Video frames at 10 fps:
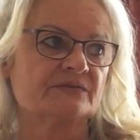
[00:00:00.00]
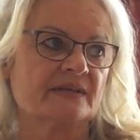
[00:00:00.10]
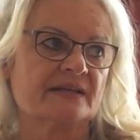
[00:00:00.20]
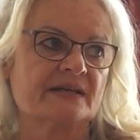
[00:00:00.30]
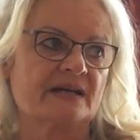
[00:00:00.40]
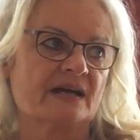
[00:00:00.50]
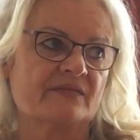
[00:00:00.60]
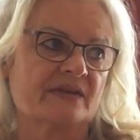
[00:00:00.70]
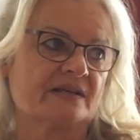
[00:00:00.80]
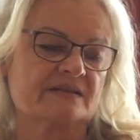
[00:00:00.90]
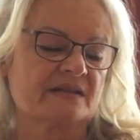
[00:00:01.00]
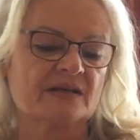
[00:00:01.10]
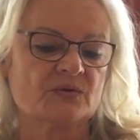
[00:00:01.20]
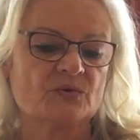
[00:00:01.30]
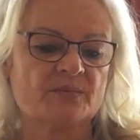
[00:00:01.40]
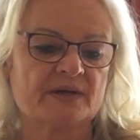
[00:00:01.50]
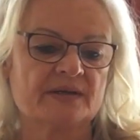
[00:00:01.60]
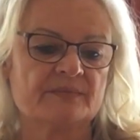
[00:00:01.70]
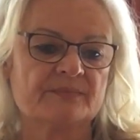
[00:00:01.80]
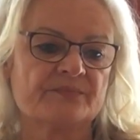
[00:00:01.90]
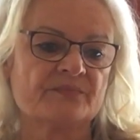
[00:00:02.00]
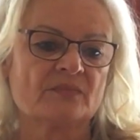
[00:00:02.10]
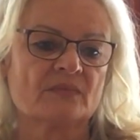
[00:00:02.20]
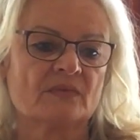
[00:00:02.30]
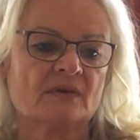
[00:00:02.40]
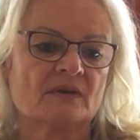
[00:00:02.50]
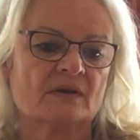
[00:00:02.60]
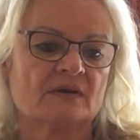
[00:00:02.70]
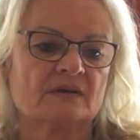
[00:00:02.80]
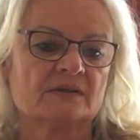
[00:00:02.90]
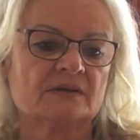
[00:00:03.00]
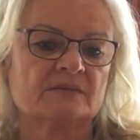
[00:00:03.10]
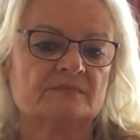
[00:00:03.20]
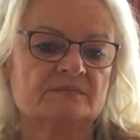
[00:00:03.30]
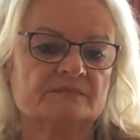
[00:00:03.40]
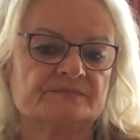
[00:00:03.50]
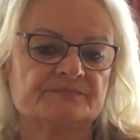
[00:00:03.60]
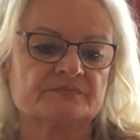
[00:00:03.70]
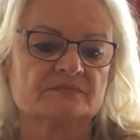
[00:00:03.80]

Und wenn, der, wenn das Gegenüber eben ähm,